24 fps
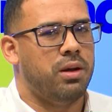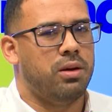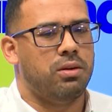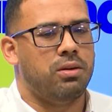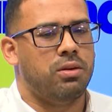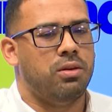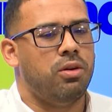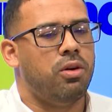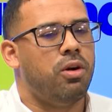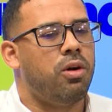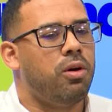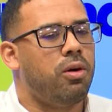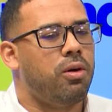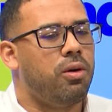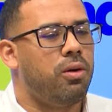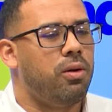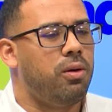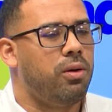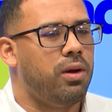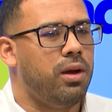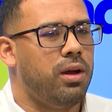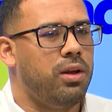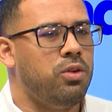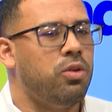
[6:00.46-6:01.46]

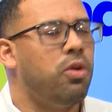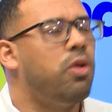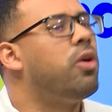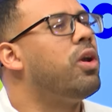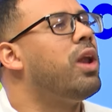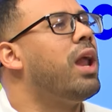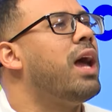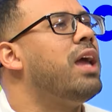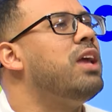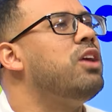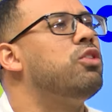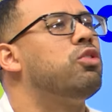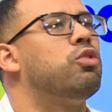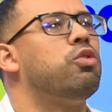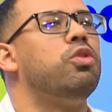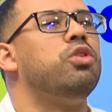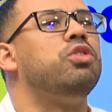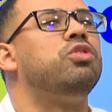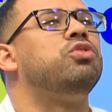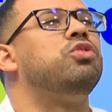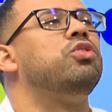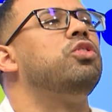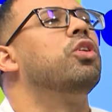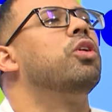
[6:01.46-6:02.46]
no, no la
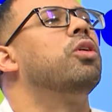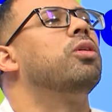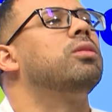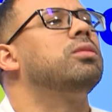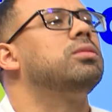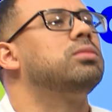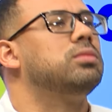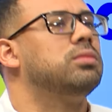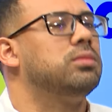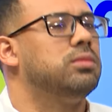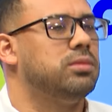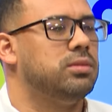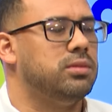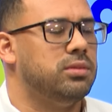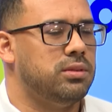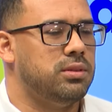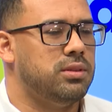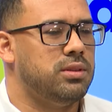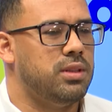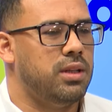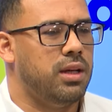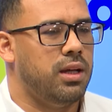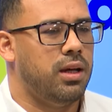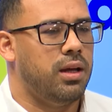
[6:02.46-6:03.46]
inclusión
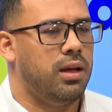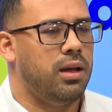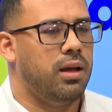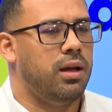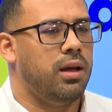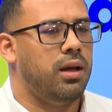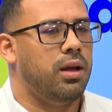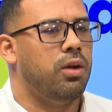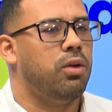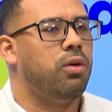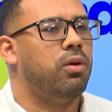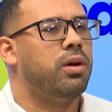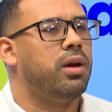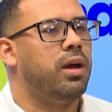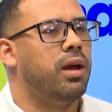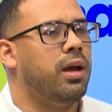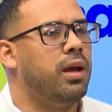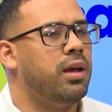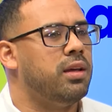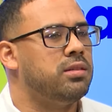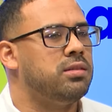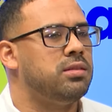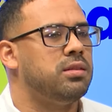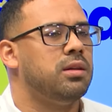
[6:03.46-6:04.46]
de lo
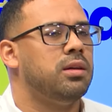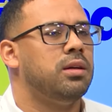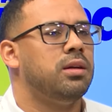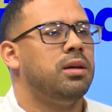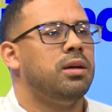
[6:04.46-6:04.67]
que es